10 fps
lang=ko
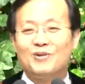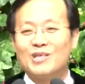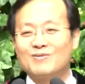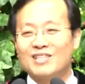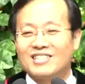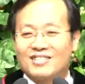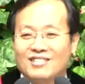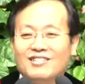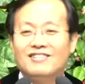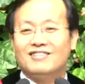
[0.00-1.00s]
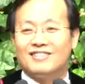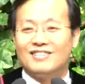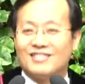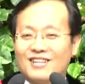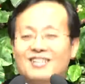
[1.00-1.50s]
그 다음에 하는 겁니다. 자,
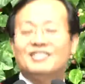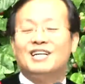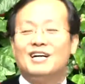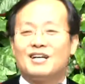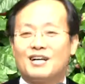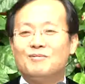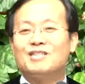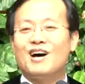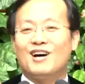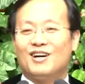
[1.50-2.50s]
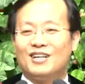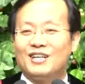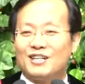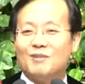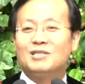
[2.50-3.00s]
처음부터 끝까지 한번 해보겠습니다. 자,
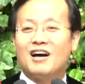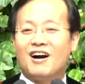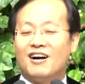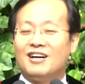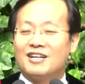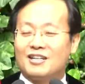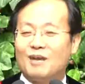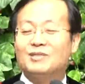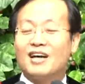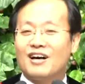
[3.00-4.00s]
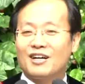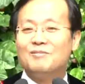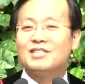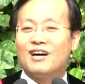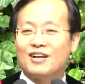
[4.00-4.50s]
시작.
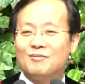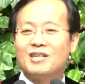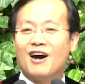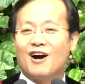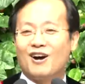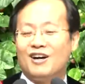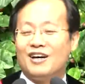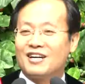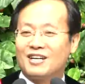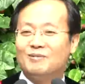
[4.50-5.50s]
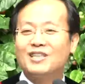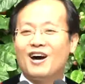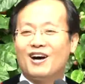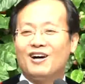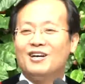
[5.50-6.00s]
감사, 감사,
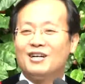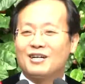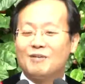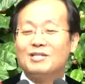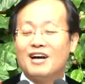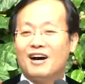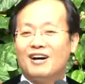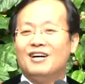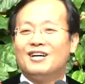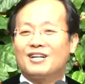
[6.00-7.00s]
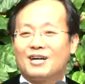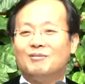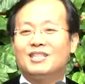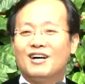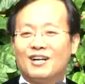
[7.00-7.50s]
감사, 감사, 감사,
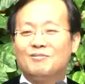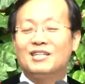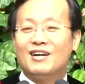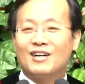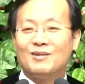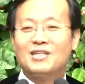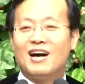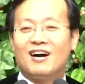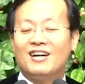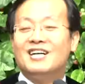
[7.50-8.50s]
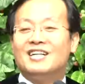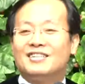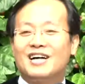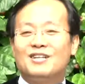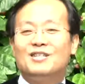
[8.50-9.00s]
감사, 감사,
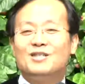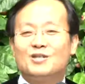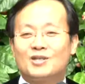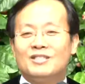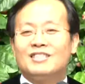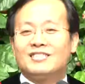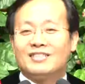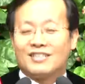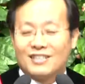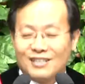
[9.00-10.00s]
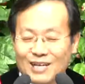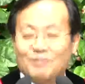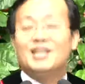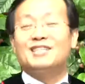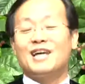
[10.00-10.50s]
감사, 감사, 감사.
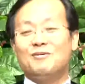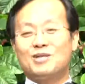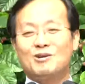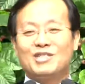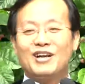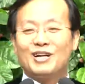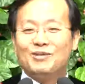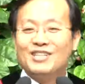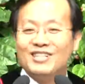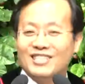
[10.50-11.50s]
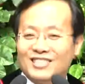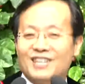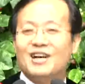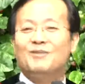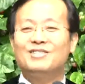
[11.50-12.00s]
나를
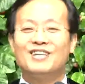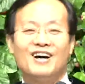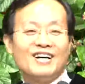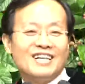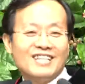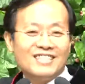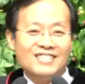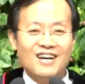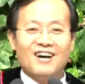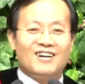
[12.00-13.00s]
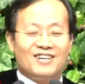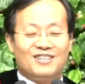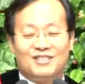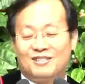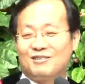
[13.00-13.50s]
감사의 사람으로 세우신
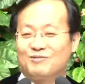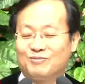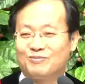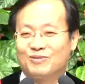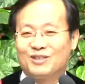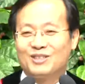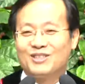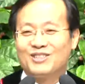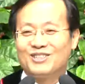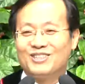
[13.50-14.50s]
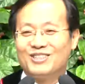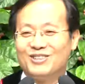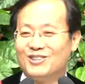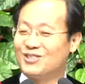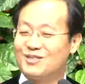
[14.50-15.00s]
하나님을 찬양합니다.
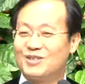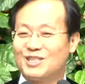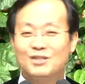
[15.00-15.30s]
야!